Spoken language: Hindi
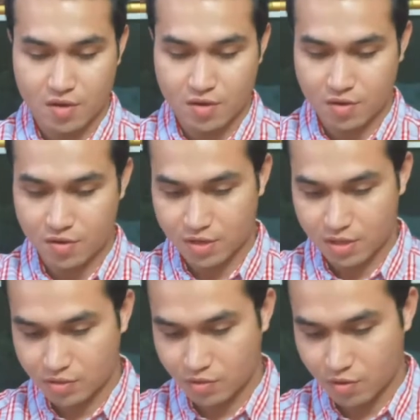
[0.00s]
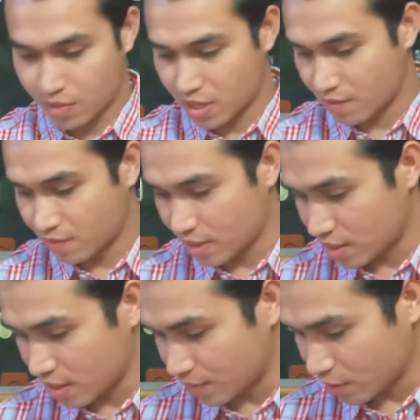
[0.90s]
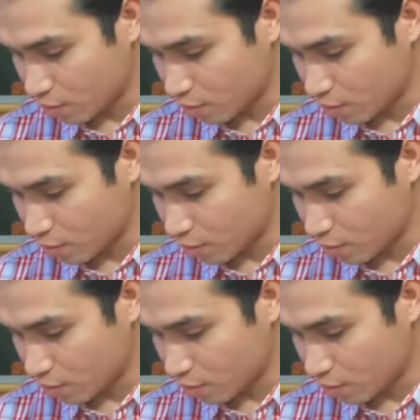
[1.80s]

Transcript: और इसको मैं यहाँ फिलहाल यहाँ पे